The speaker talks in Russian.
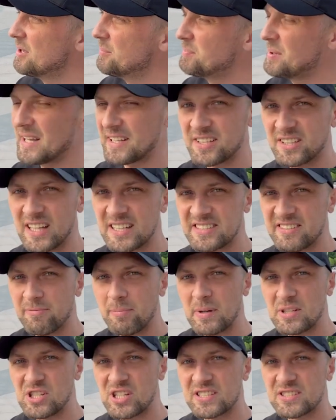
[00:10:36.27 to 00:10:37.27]
Пять классов
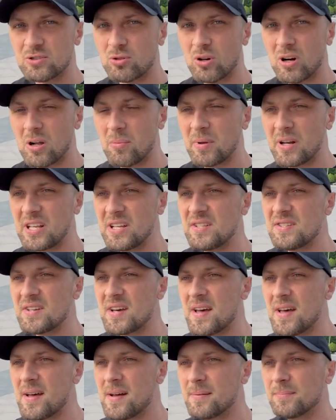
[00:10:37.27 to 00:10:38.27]
по час сорок, прикиньте.
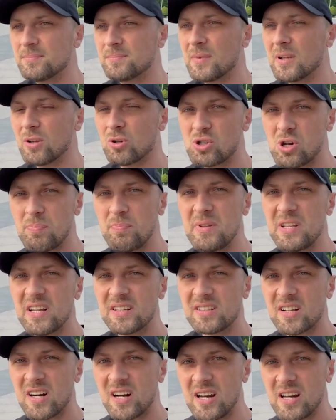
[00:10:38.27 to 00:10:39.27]
Лучше б меня
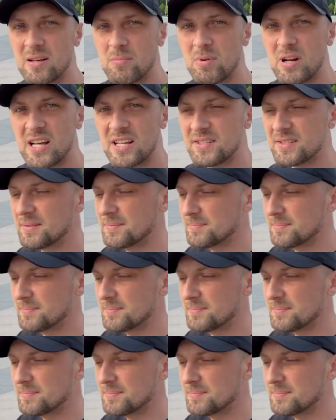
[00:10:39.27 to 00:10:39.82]
драли, блядь.